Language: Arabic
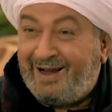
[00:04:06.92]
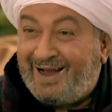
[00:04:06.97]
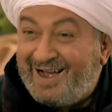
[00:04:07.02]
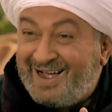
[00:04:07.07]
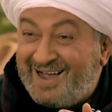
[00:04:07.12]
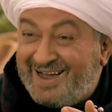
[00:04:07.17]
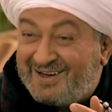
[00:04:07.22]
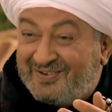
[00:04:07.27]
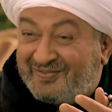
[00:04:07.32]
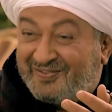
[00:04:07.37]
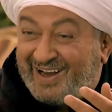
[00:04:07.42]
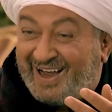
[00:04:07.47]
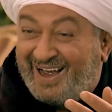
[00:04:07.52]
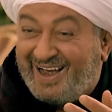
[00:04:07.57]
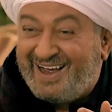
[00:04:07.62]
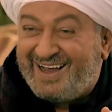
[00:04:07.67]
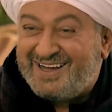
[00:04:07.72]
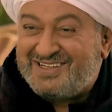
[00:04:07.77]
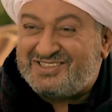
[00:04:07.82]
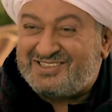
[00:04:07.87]
عارف يا
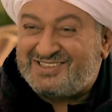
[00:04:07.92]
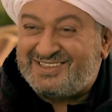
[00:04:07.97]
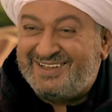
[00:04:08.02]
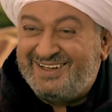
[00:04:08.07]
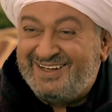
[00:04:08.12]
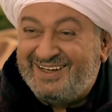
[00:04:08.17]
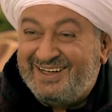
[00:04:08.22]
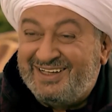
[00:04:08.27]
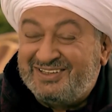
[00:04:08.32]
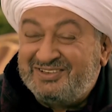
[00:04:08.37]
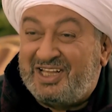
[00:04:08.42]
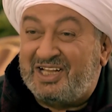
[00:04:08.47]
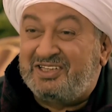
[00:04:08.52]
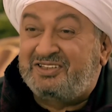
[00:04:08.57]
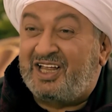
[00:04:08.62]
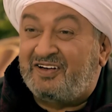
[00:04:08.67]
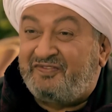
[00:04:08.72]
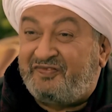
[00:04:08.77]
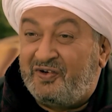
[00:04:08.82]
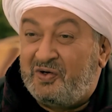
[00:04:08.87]
حاج ده
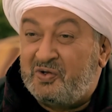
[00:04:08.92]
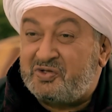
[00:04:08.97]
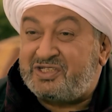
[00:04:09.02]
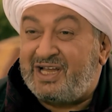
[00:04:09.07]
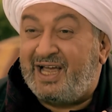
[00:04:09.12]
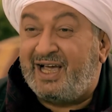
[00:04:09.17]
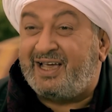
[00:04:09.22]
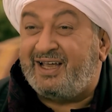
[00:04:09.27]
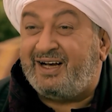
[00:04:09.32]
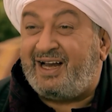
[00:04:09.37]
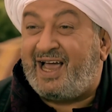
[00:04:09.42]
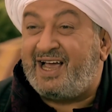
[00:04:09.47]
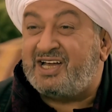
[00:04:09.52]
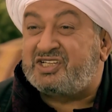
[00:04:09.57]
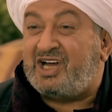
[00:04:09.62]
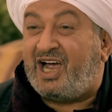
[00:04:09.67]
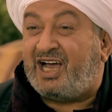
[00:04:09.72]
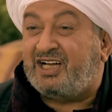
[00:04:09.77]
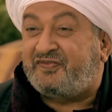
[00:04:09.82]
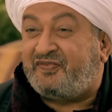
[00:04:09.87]
انت الفلوس اخر
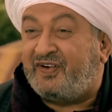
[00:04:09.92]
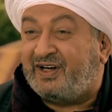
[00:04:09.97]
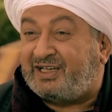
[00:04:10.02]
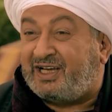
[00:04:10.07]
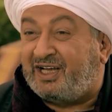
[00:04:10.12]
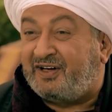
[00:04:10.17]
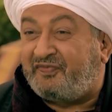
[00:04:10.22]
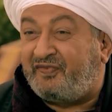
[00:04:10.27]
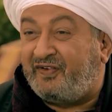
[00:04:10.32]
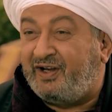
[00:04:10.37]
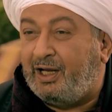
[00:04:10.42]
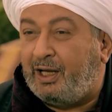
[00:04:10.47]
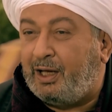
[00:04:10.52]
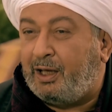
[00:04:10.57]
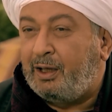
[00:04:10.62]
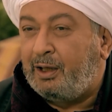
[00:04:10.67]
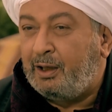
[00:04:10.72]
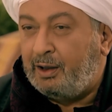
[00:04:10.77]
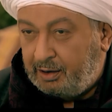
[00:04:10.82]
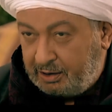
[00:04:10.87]
حاجه هتفكر فيها
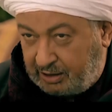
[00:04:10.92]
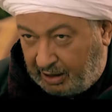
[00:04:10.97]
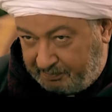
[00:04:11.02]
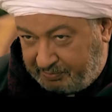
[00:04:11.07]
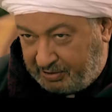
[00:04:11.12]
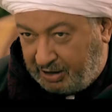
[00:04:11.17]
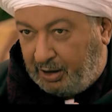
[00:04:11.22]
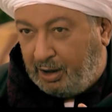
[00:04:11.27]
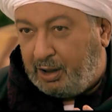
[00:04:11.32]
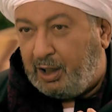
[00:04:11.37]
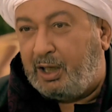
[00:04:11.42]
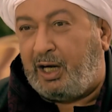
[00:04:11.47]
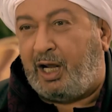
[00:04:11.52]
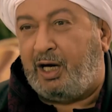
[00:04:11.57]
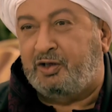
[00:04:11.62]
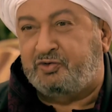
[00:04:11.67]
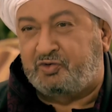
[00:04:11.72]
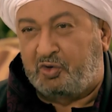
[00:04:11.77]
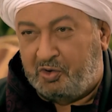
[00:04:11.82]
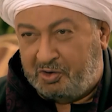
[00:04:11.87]
قبل العيال
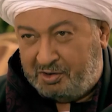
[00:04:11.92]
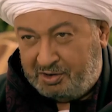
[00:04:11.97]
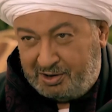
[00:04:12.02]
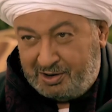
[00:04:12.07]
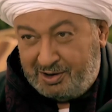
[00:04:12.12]
على طول